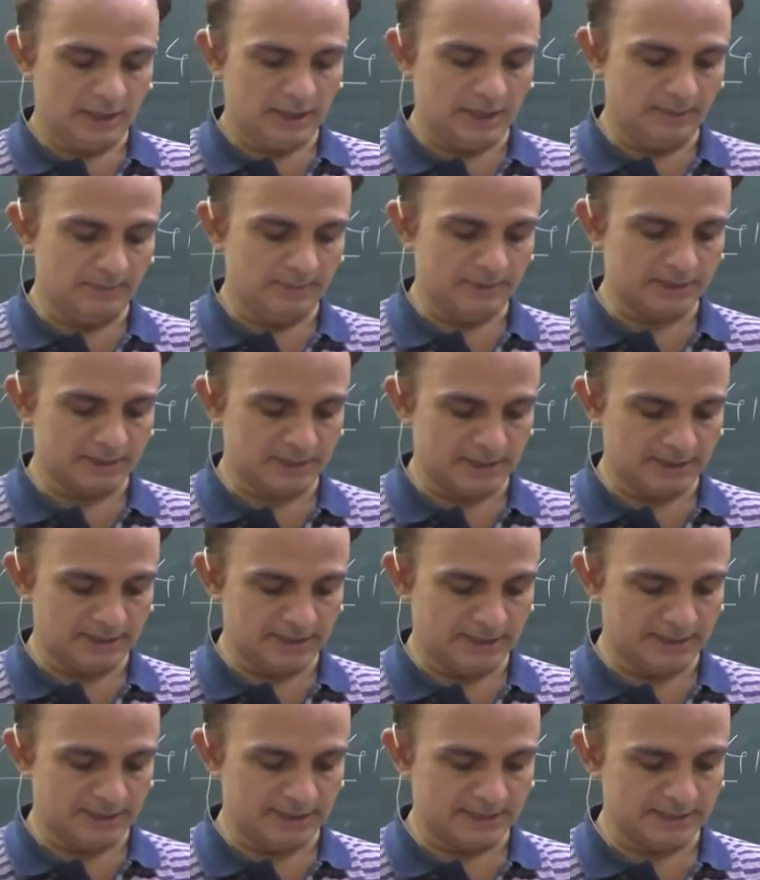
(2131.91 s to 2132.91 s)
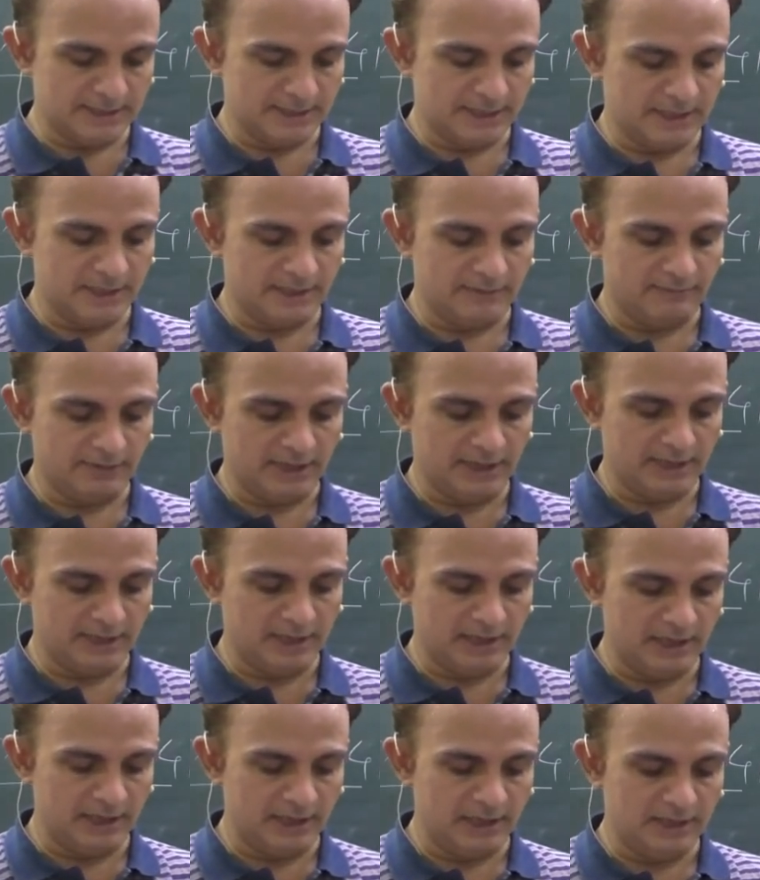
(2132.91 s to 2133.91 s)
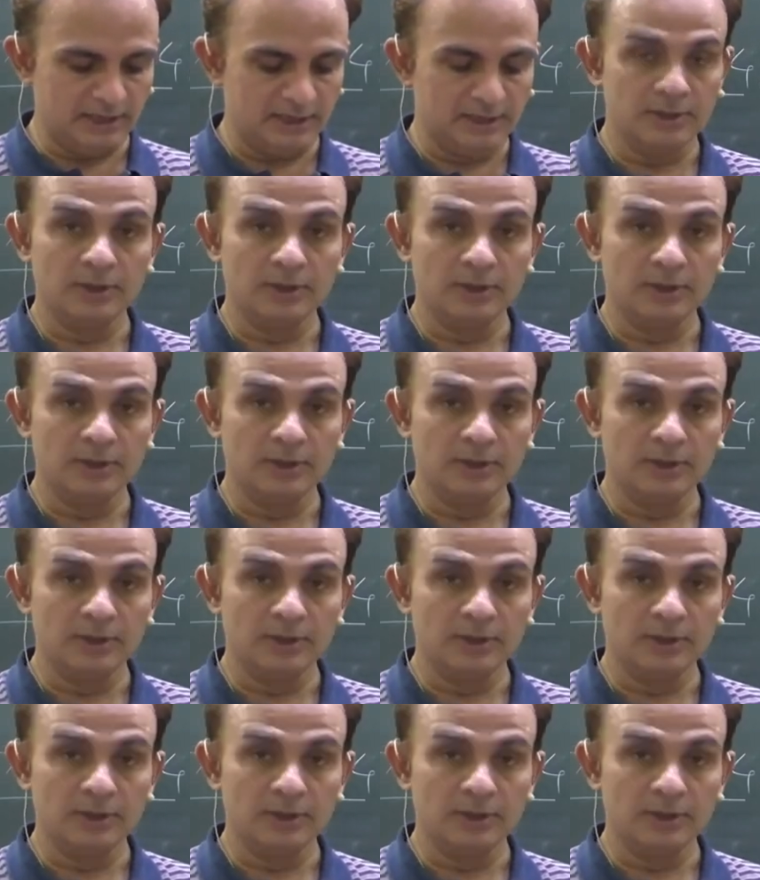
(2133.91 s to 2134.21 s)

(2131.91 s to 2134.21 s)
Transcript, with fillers: आप इसका ज़्यादा से ज़्यादा फ़ायदा ले लें